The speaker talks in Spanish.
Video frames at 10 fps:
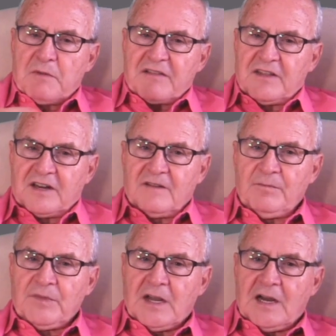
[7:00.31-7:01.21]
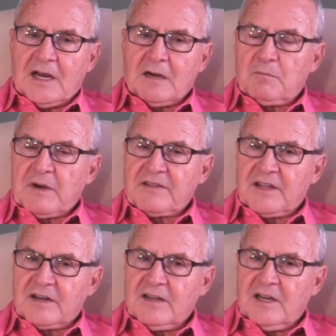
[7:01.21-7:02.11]
placer, al
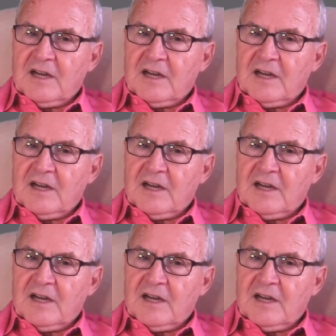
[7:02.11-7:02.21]
placer.